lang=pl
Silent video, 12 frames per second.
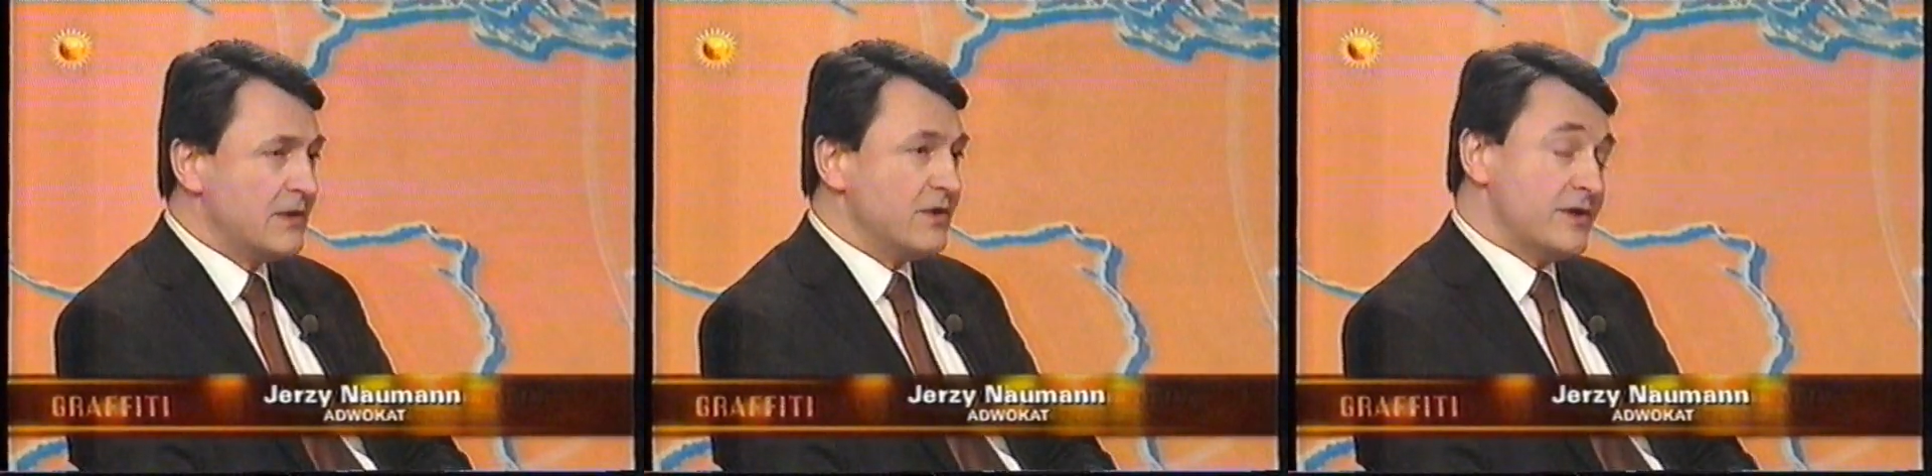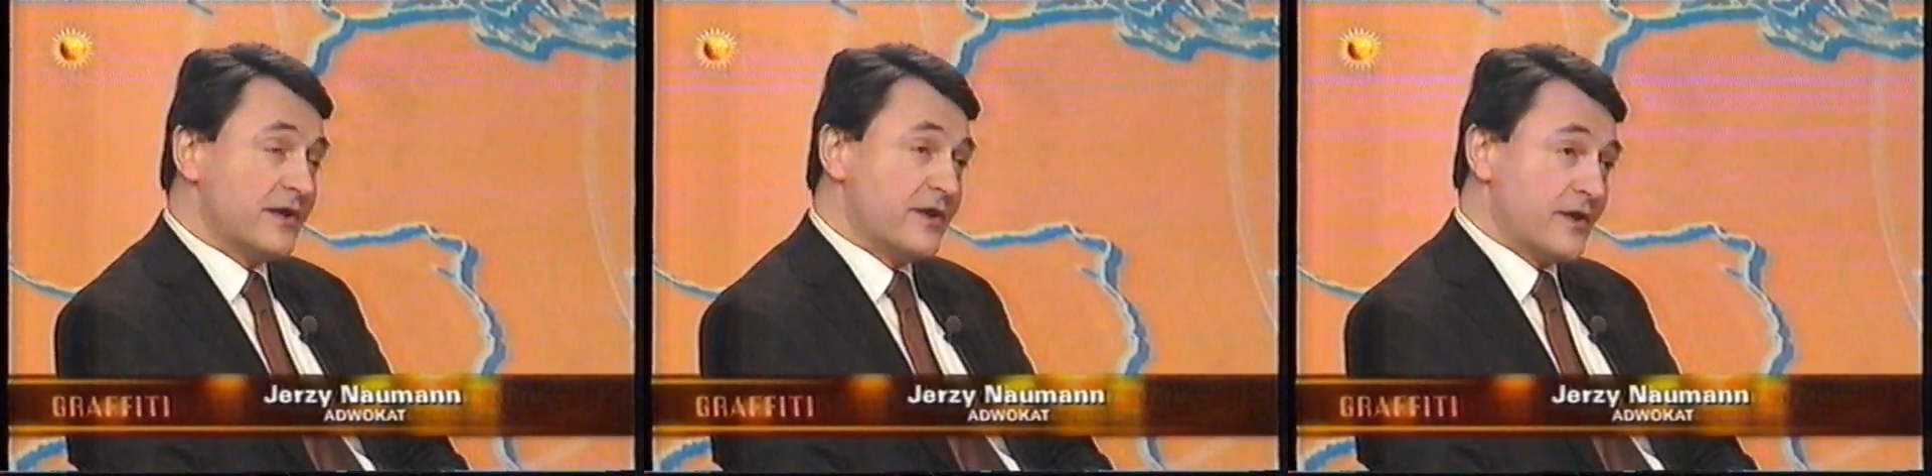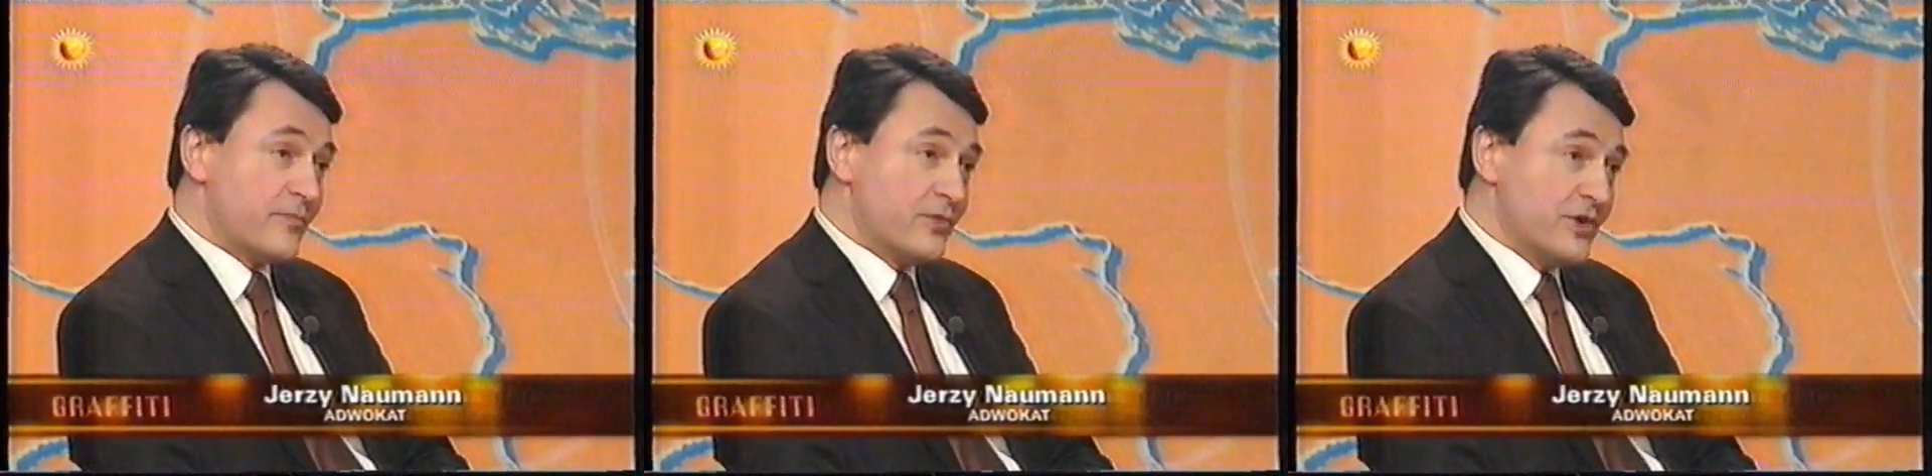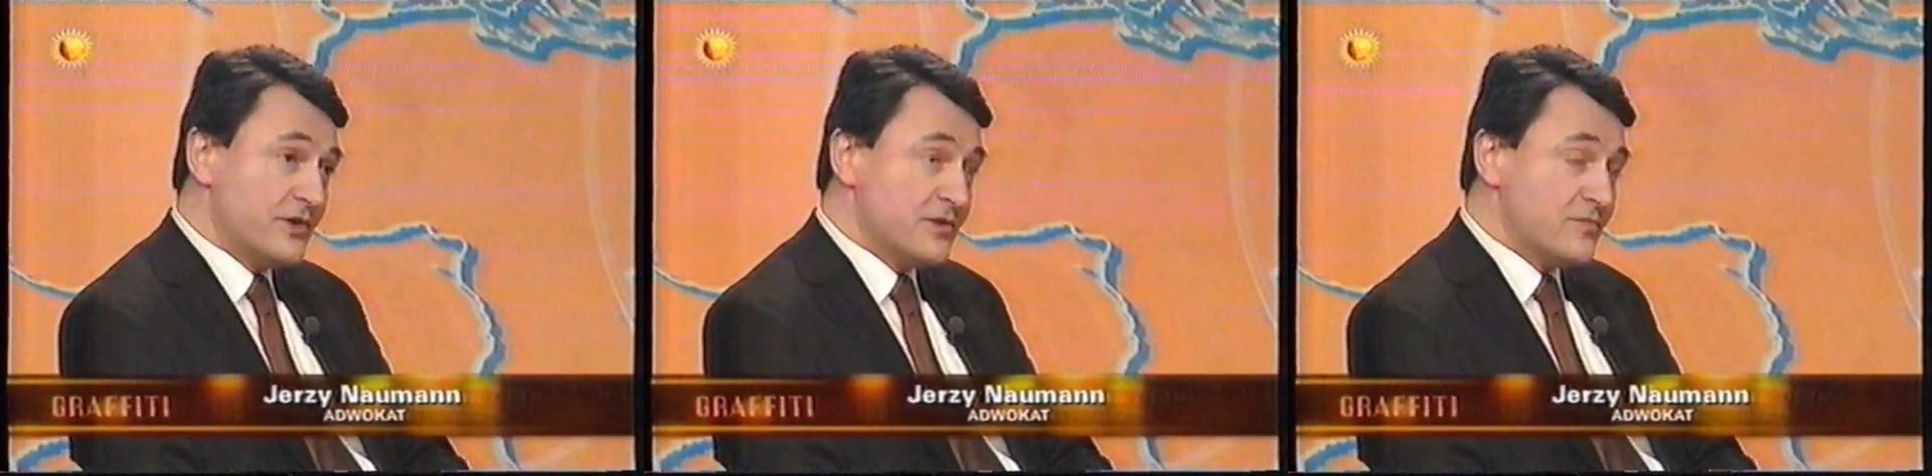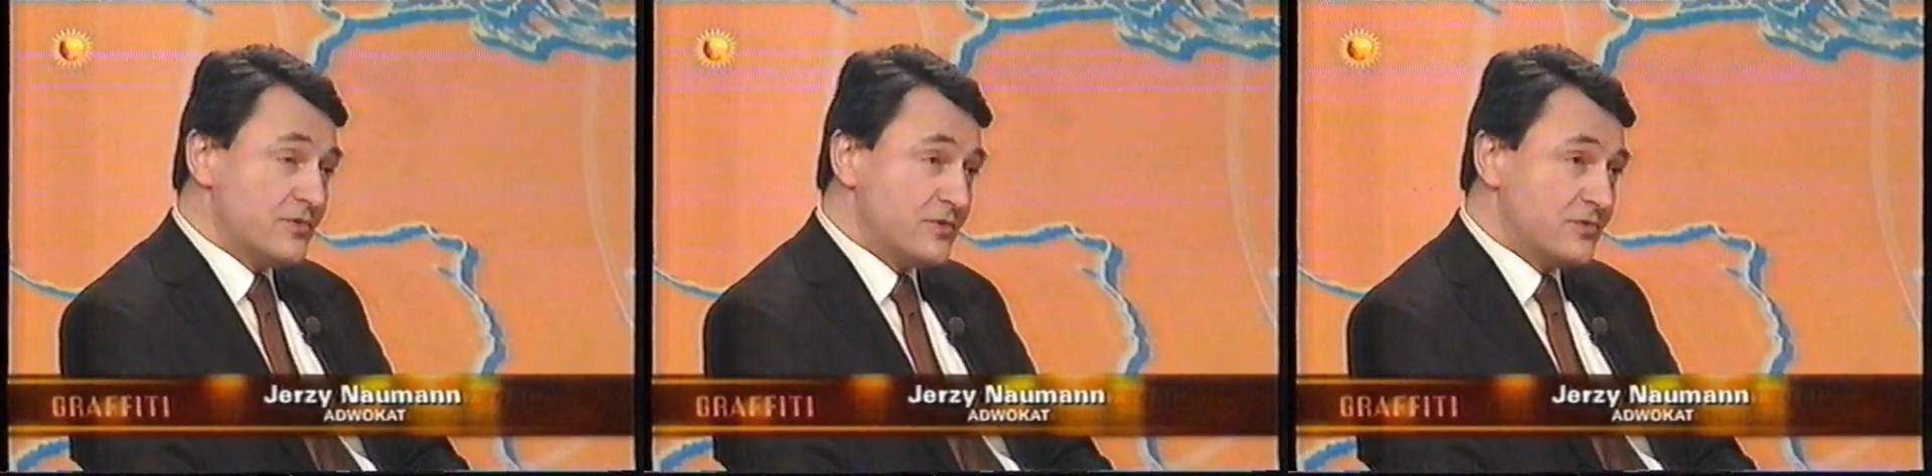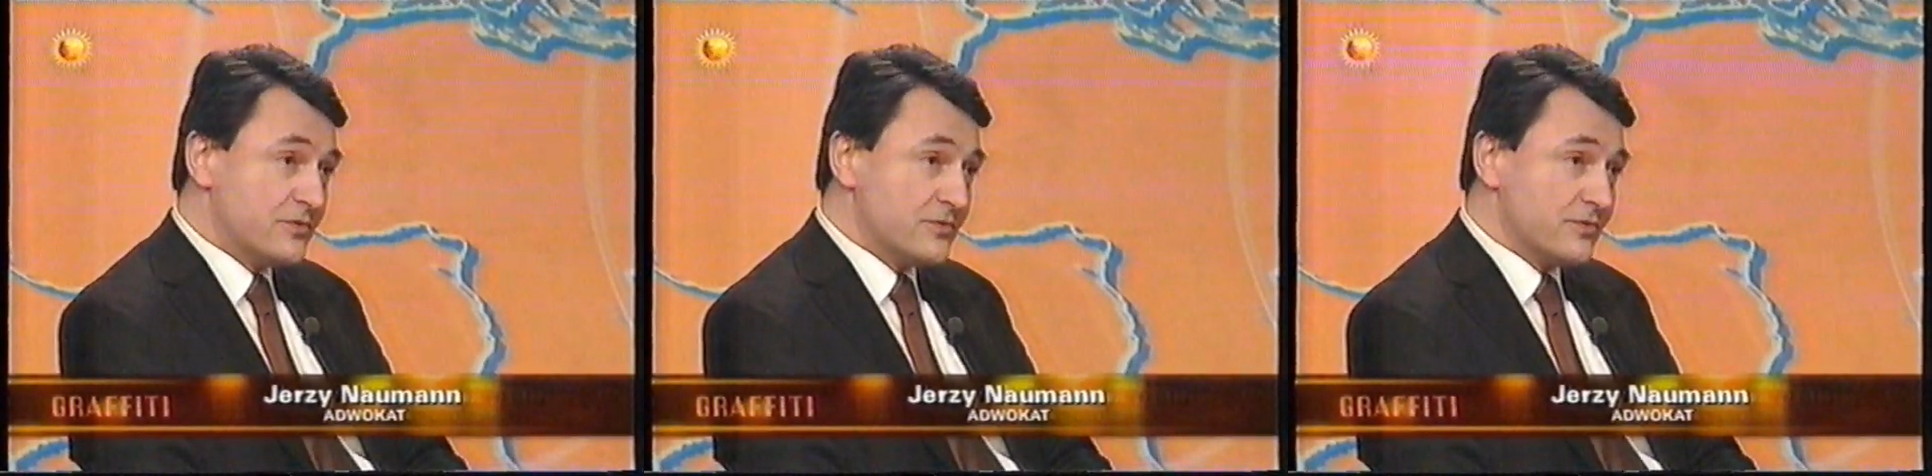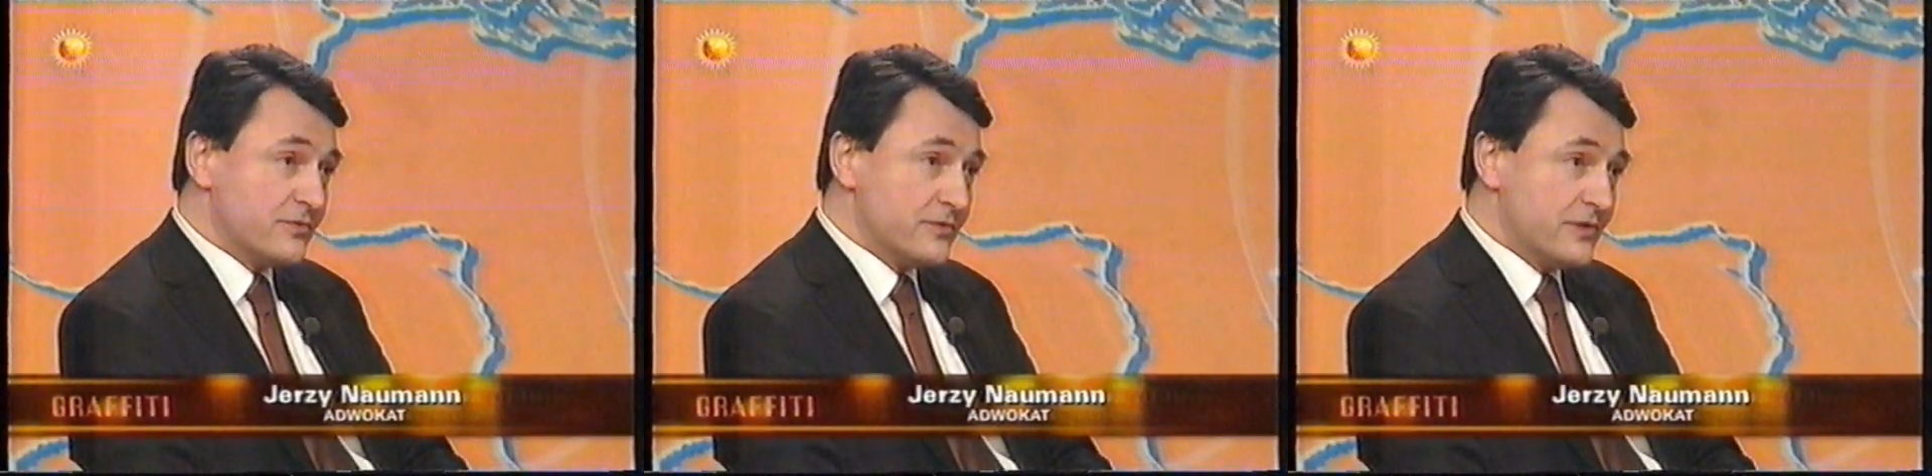i tak jak po jednym ruchu